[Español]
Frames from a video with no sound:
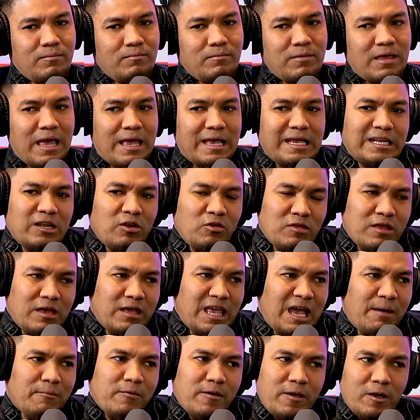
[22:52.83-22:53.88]
Me aíslo de
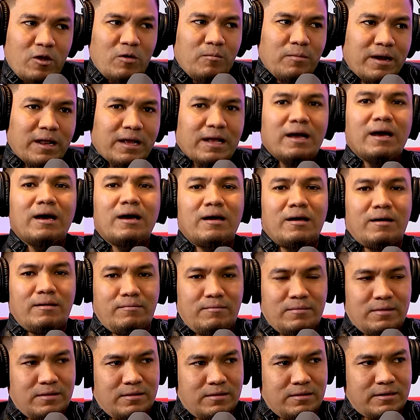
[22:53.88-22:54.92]
allá, me vengo para acá,
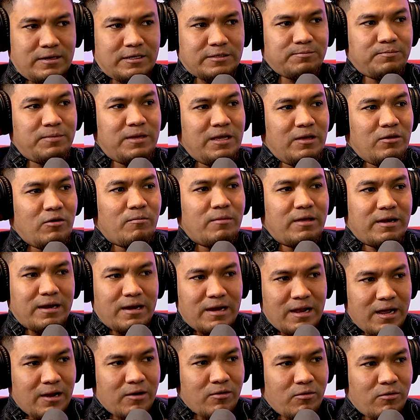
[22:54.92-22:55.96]
me respiro, me
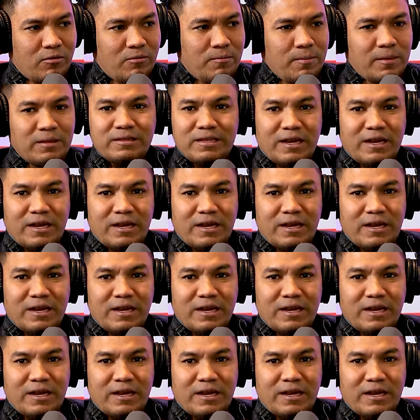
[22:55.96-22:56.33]
relajo,